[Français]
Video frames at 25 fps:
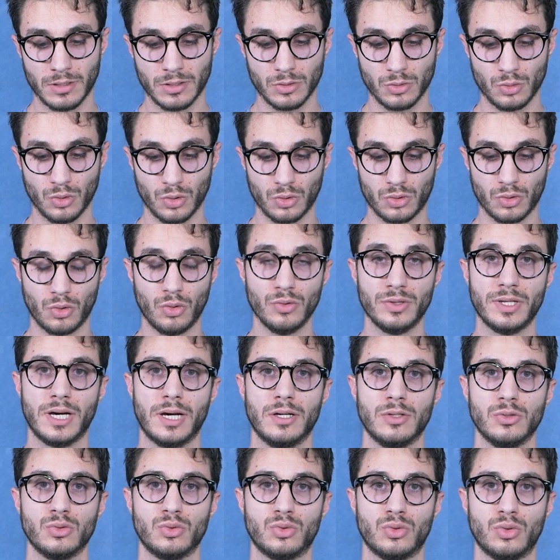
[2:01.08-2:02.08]
Donc on a
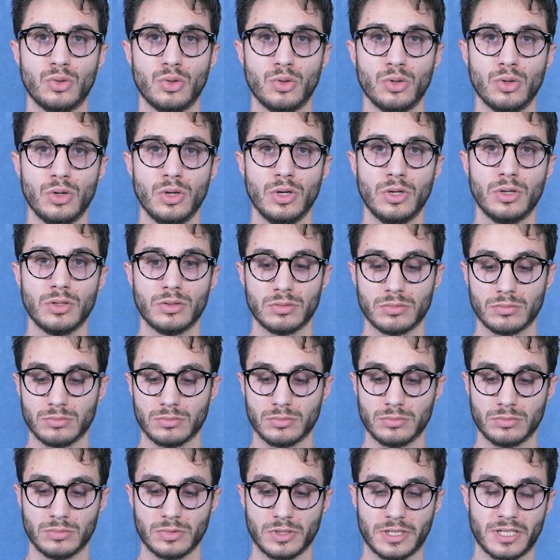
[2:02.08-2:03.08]
deux
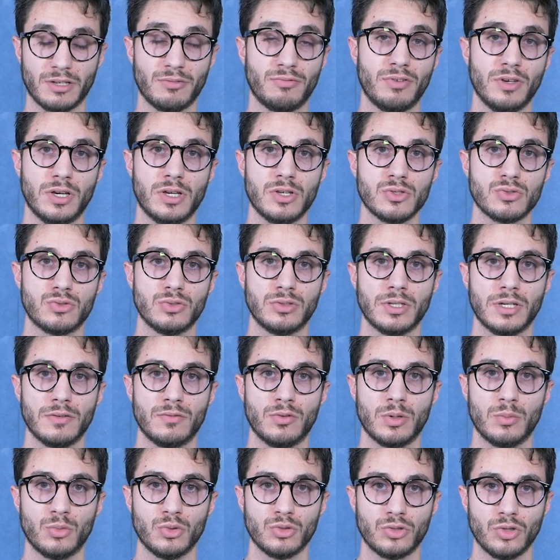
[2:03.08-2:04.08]
références de
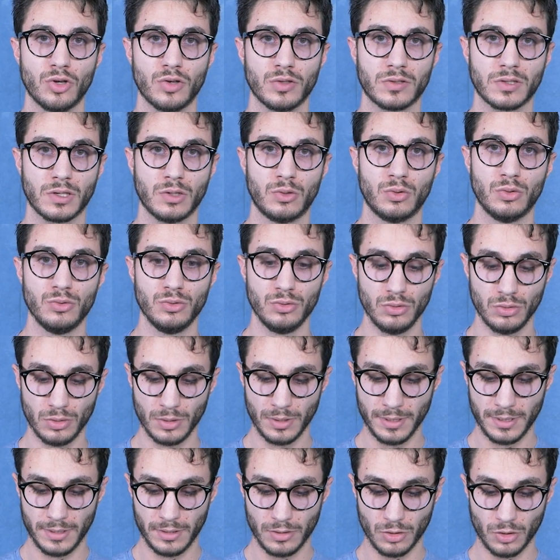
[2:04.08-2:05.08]
driver moteur très connues.
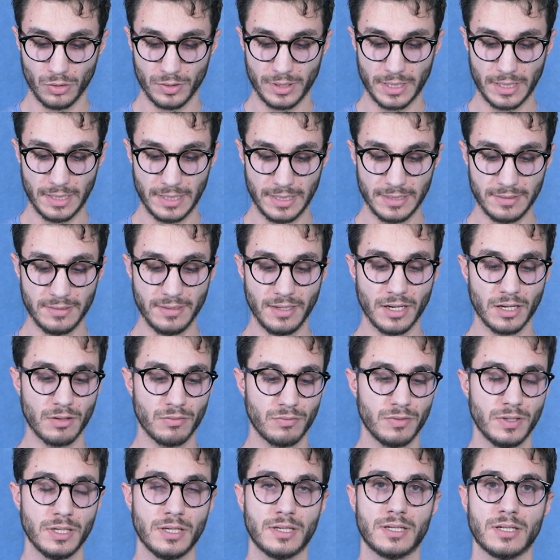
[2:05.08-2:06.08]
On a les
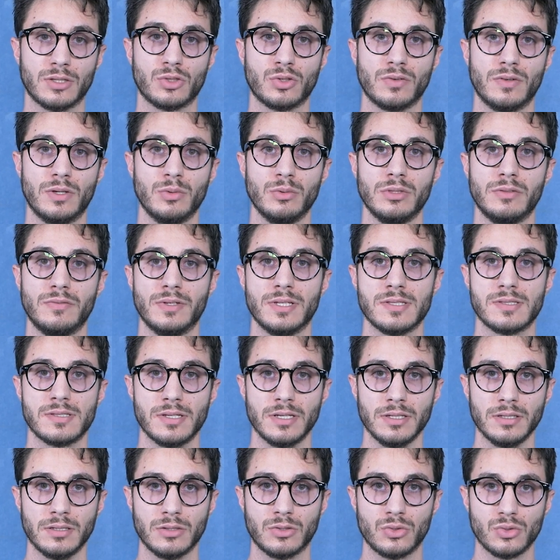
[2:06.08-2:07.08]
DRV
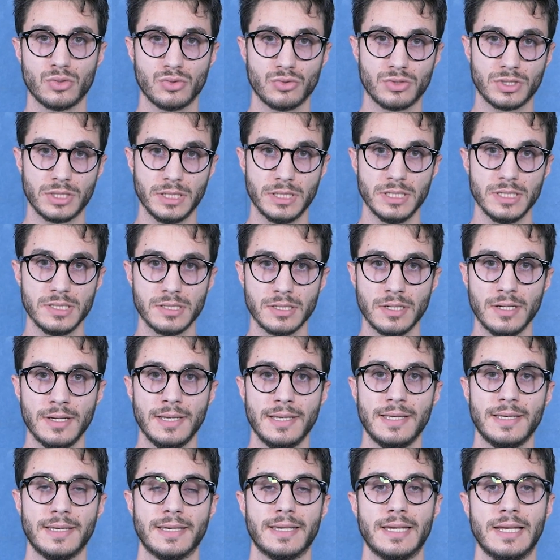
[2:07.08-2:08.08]
8825 que j'utilise
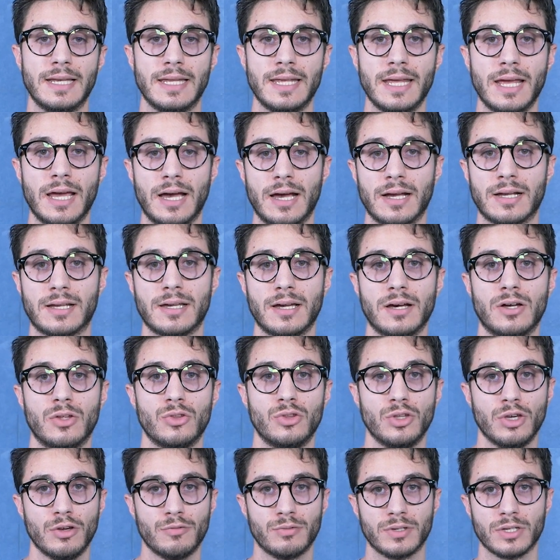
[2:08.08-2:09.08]
et les
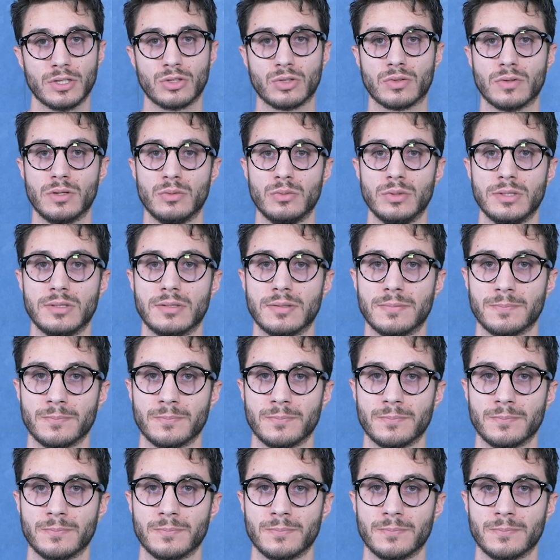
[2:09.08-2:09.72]
A4988.